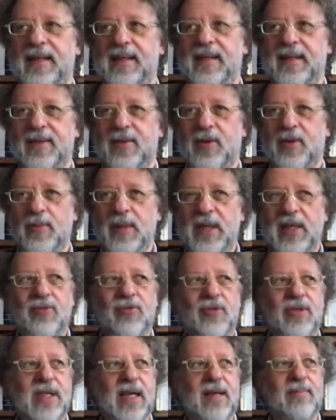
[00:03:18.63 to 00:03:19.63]
eh,
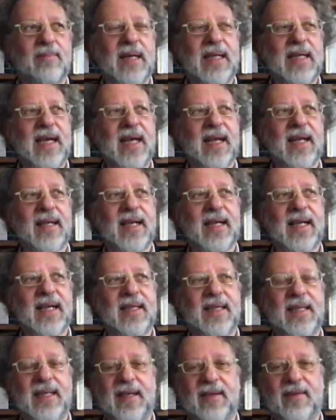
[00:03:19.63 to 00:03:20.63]
comincia in maniera
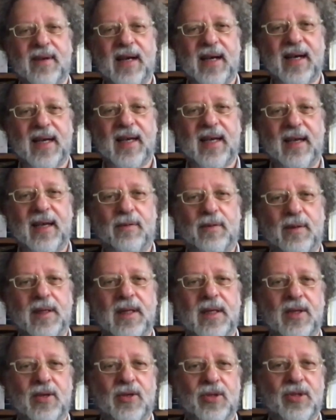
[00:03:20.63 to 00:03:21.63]
negativa e
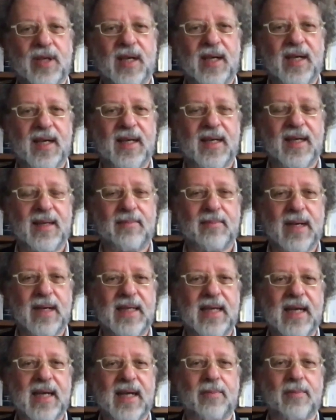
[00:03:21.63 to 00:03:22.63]
finisce in
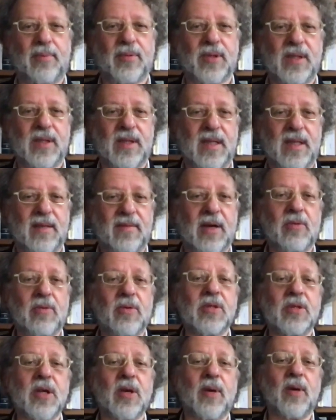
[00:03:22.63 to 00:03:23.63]
maniera positiva.
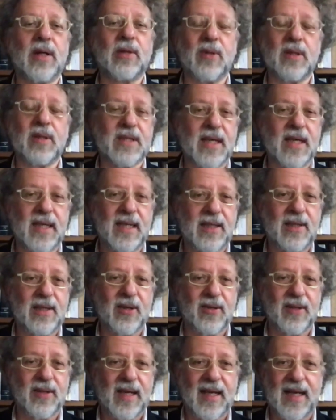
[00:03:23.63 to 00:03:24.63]
Questo è quanto è
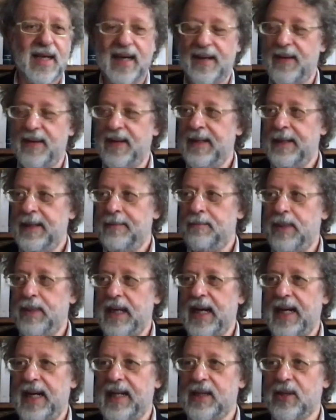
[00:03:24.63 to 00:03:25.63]
scritto nella,
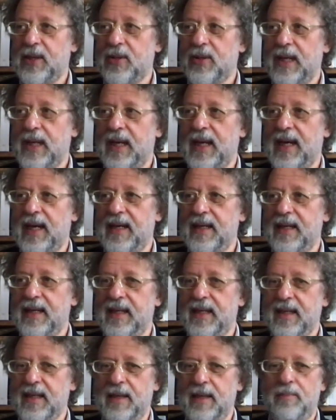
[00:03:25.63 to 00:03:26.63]
peraltro nella
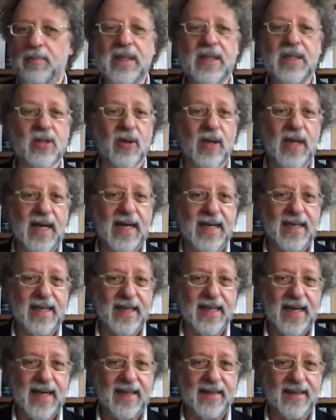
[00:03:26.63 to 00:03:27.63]
eh, Epistola a Can
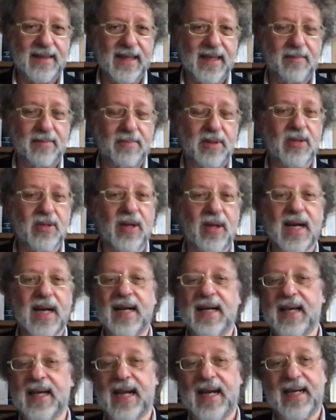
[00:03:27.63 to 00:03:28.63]
Grande. L'Epistola a
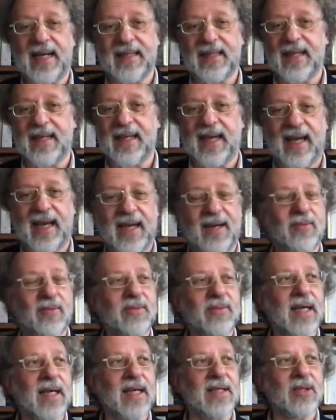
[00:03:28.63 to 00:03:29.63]
Can Grande è
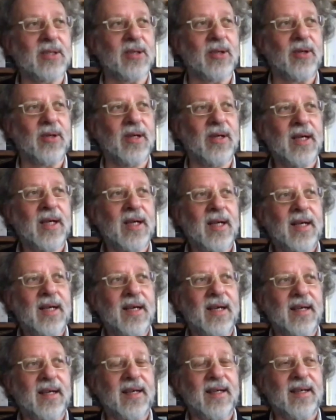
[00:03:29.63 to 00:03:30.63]
un testo
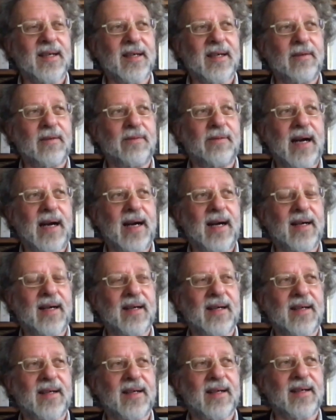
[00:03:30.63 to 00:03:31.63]
eh, che
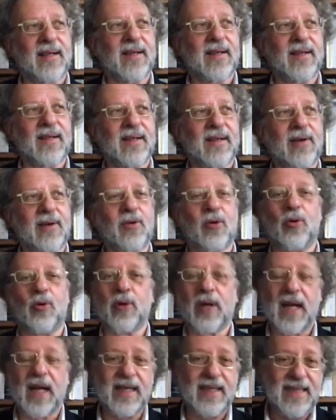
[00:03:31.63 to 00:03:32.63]
fa eh,
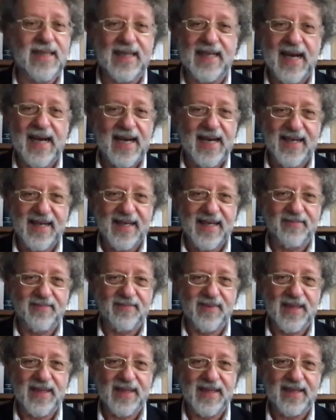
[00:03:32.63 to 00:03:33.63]
ancora
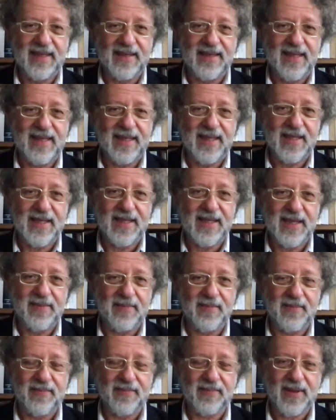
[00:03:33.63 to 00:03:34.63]
litigare i
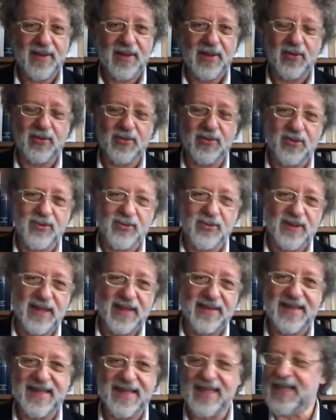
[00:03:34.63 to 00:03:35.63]
dantisti. Io non sono un
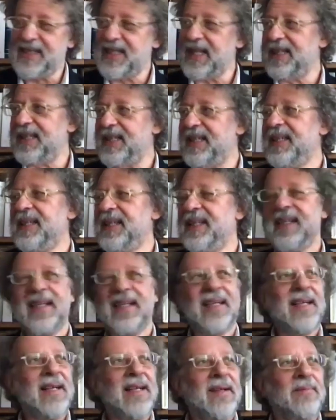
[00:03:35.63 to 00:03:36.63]
dantista di,
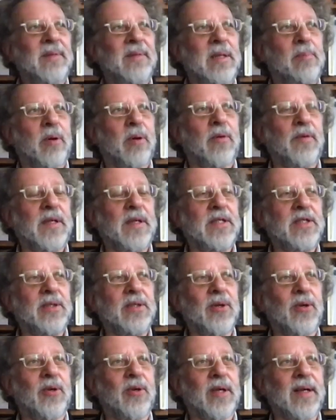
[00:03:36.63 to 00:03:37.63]
di
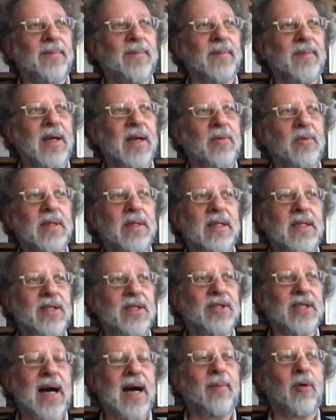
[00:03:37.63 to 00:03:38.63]
professione e quindi
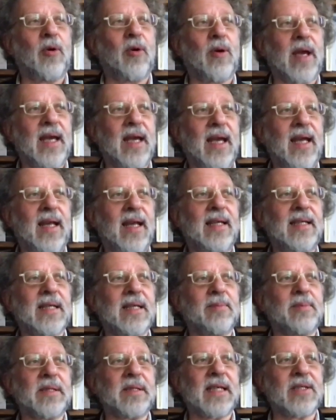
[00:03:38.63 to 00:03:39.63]
diciamo che
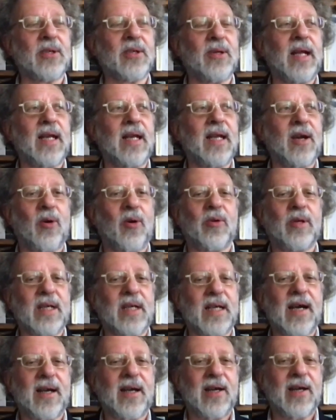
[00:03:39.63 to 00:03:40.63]
l'interpretazione
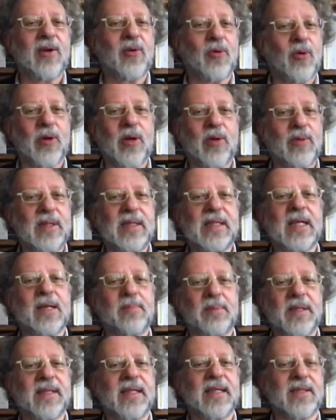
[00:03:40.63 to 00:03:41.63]
allegorica è ancora
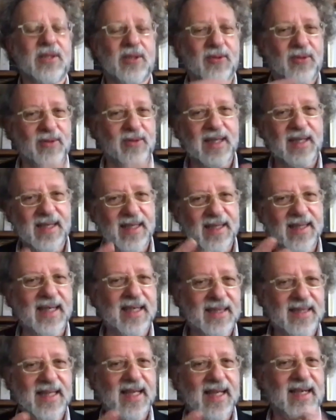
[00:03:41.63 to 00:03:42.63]
un'interpretazione che
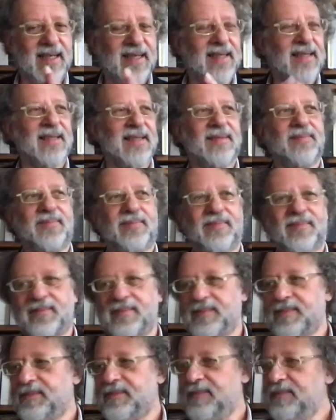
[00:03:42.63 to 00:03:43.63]
desta mm,
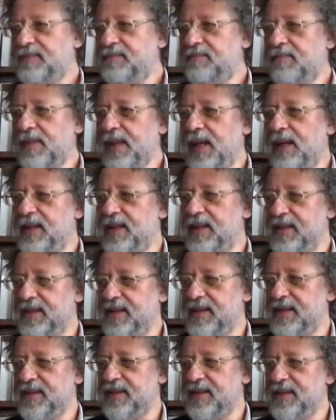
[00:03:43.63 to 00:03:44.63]

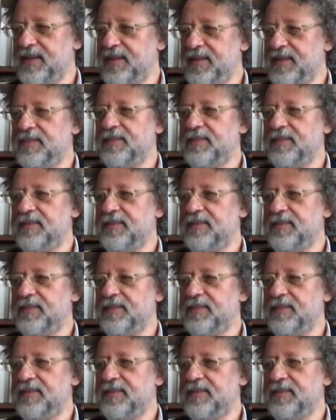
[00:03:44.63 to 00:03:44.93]
eh,